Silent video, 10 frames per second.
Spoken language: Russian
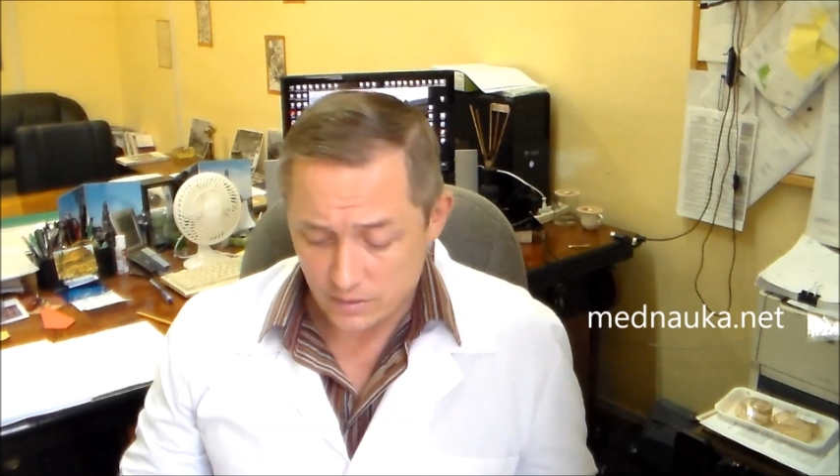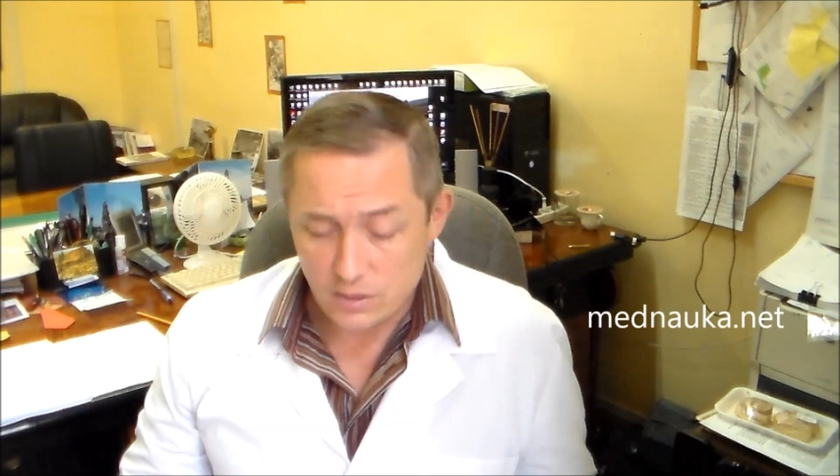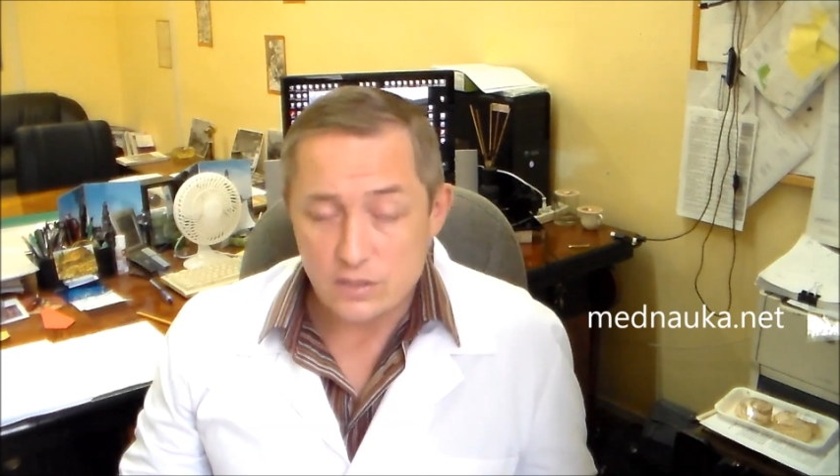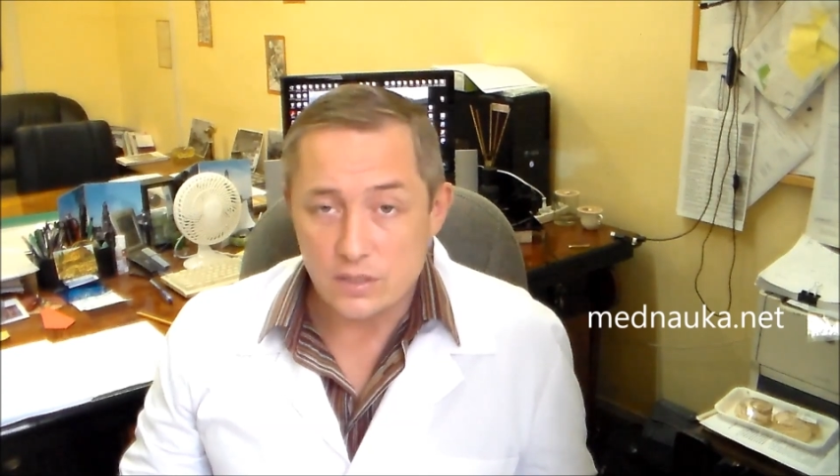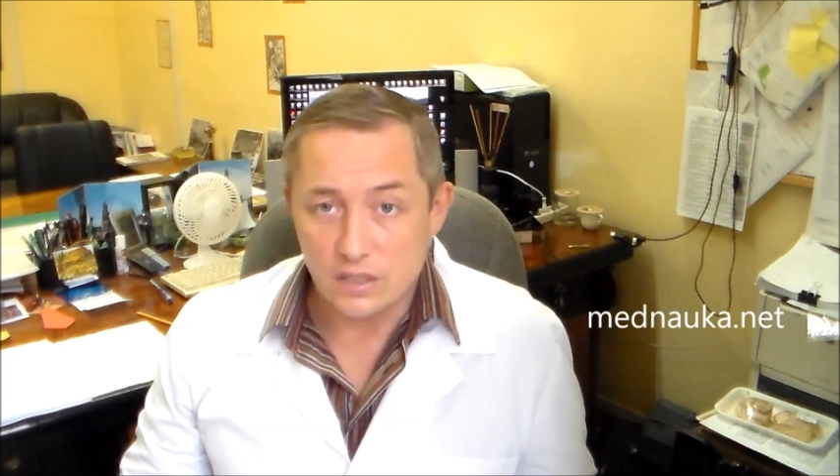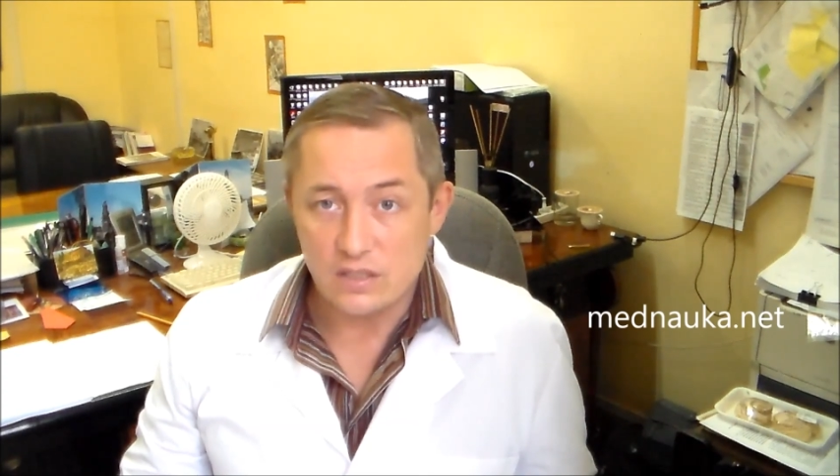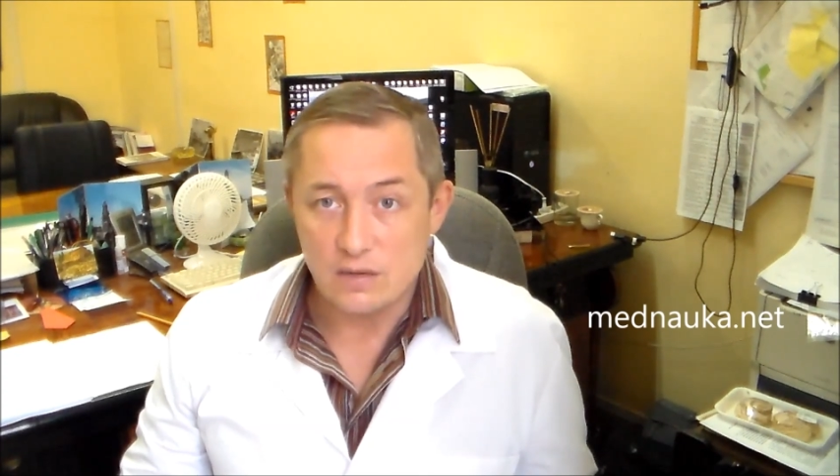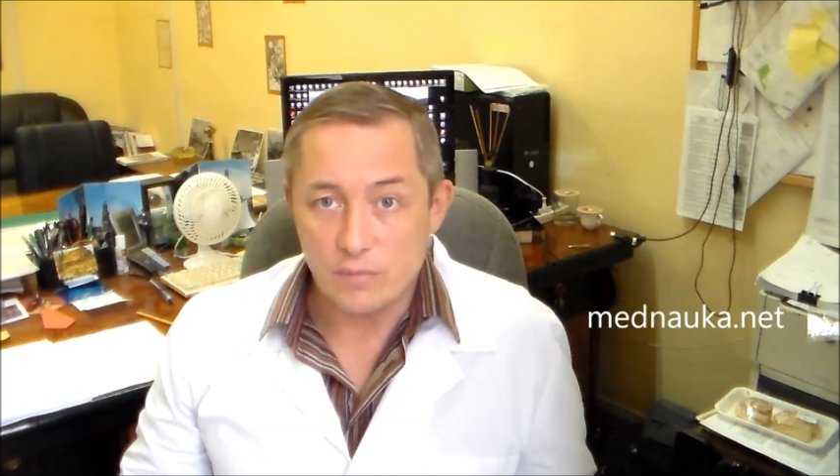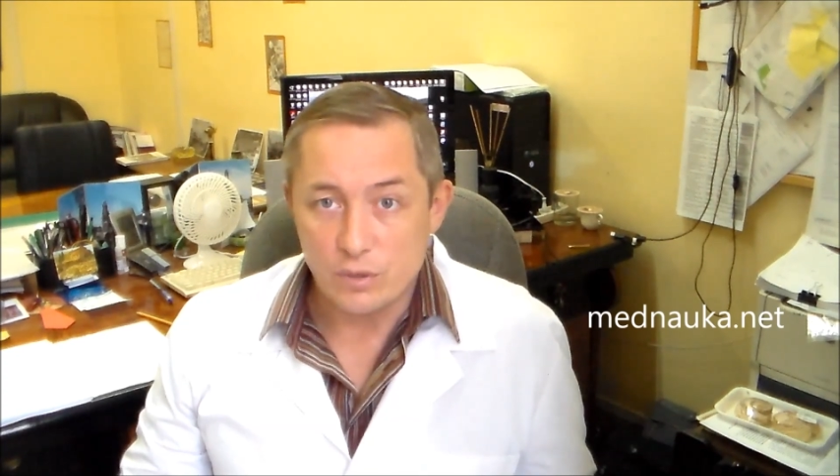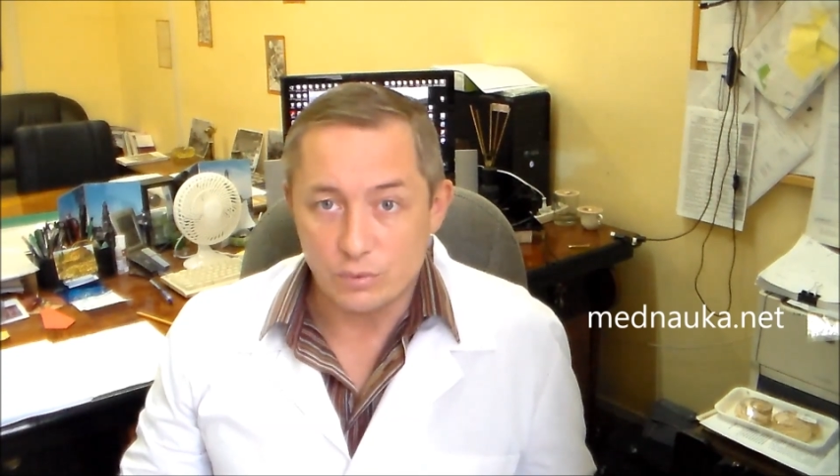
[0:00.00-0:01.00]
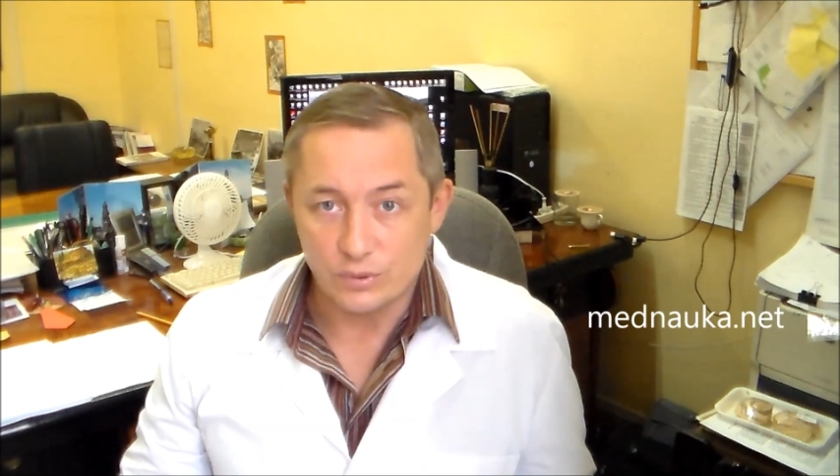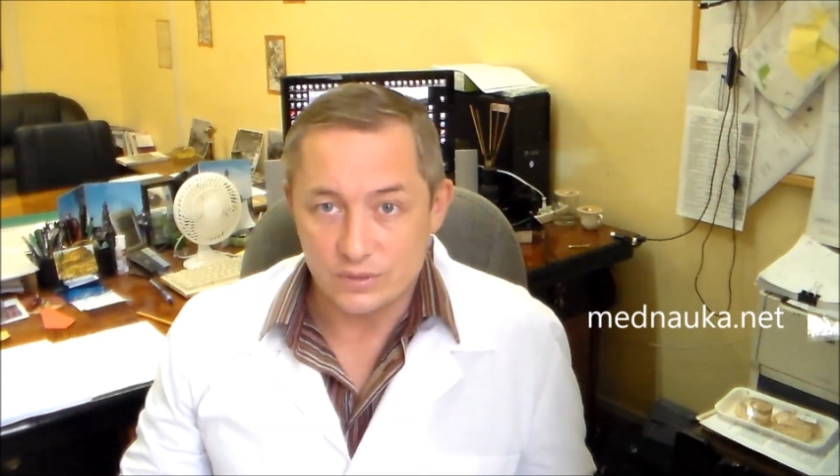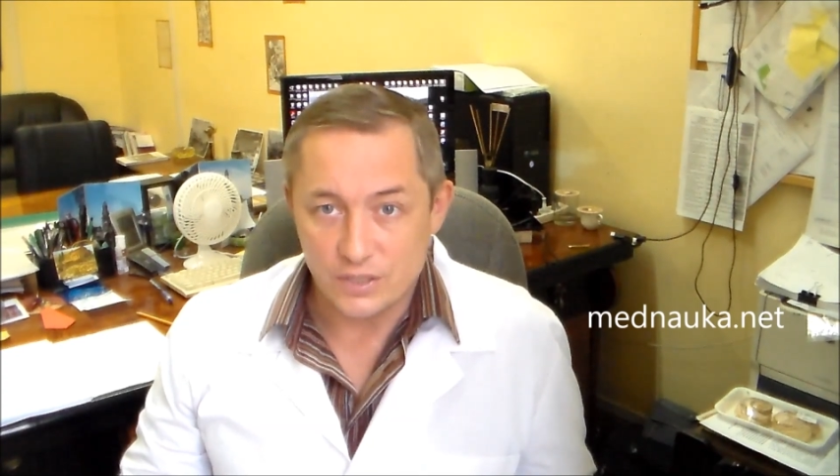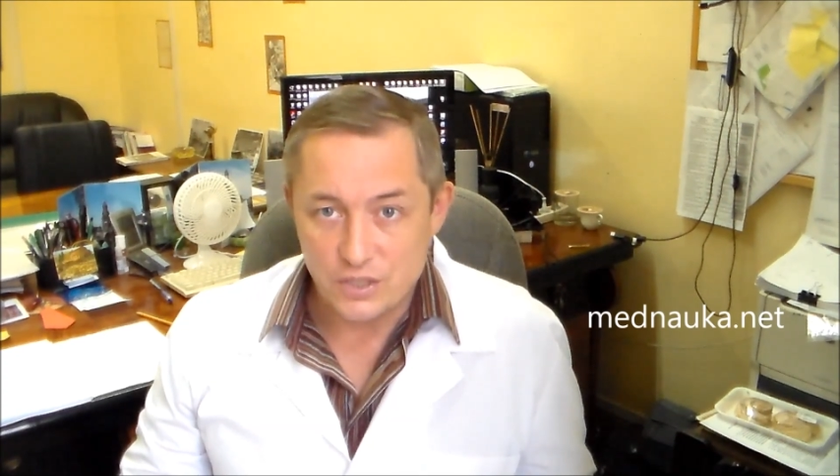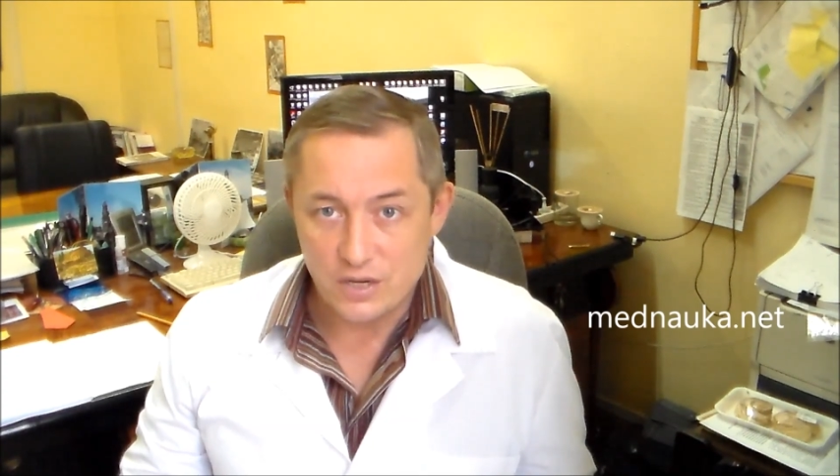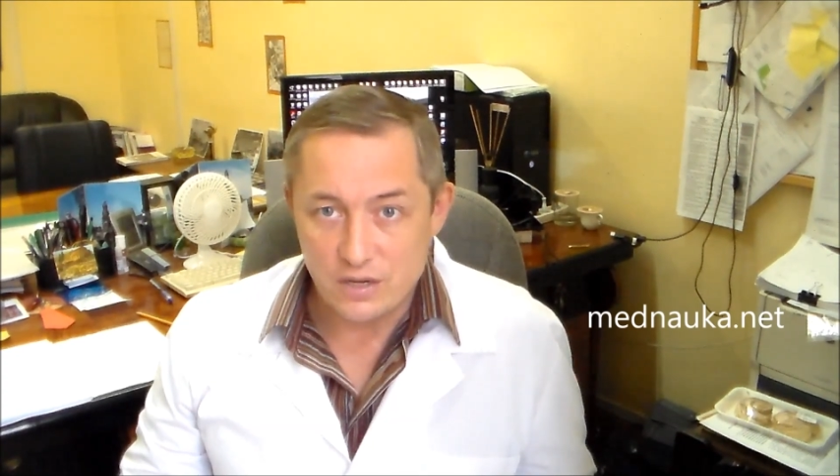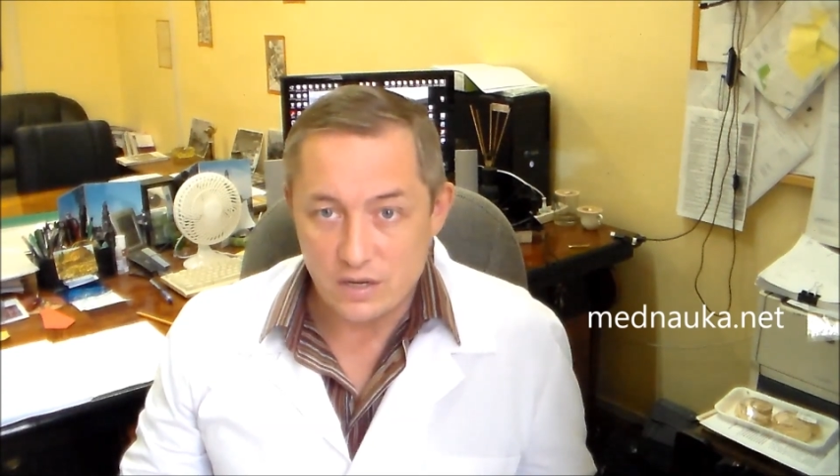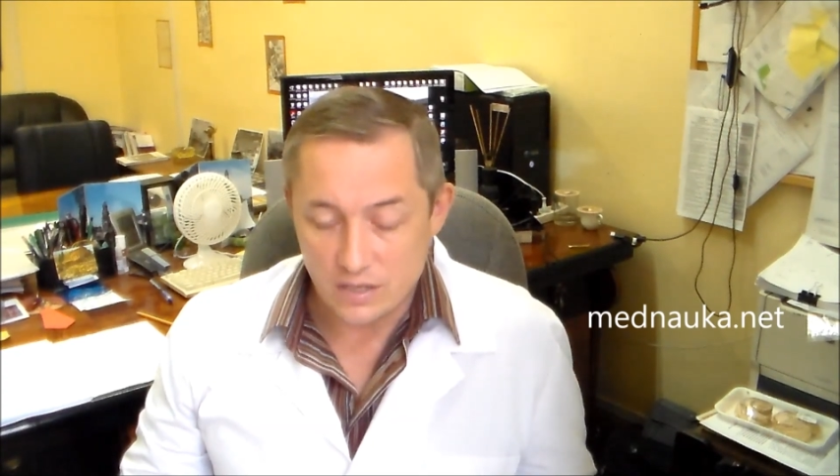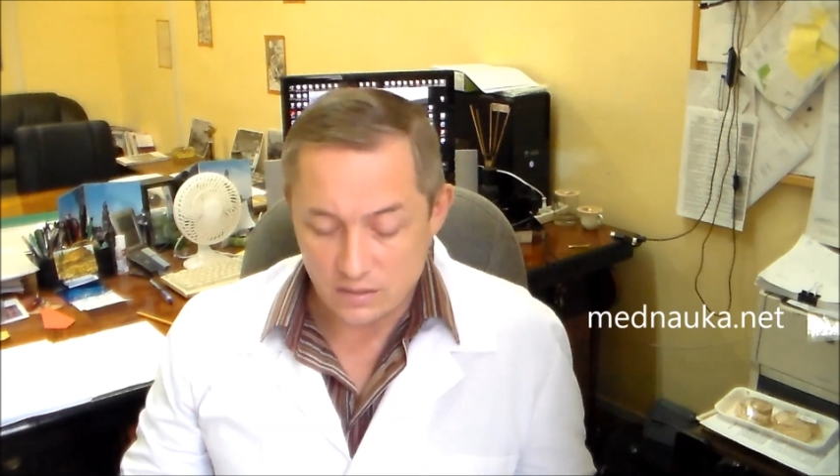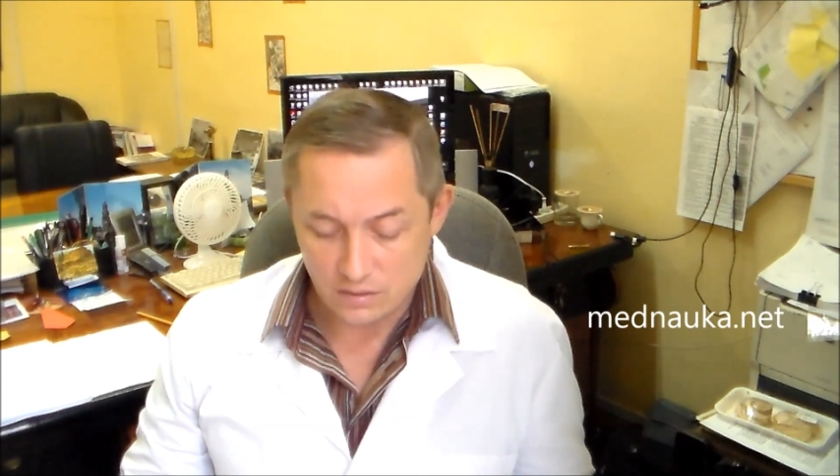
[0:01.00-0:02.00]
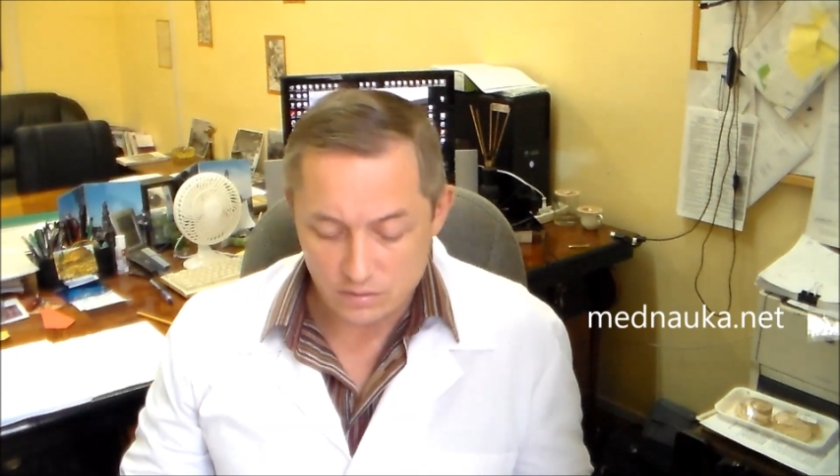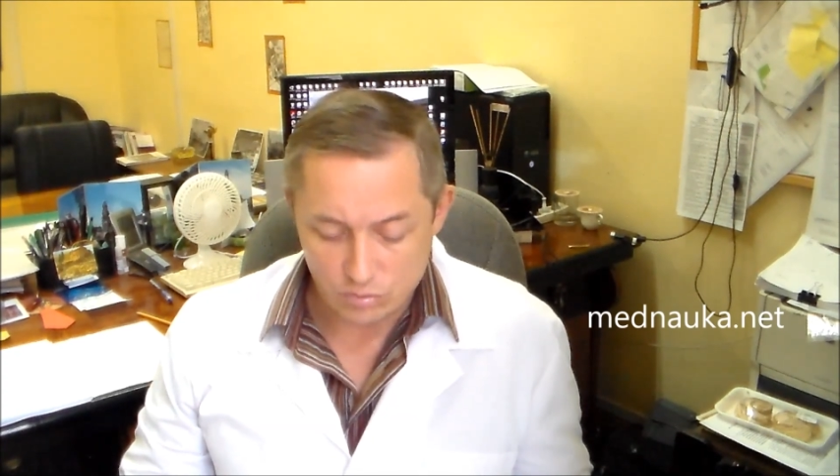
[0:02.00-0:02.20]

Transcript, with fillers: Естественно, это не мое назначение, я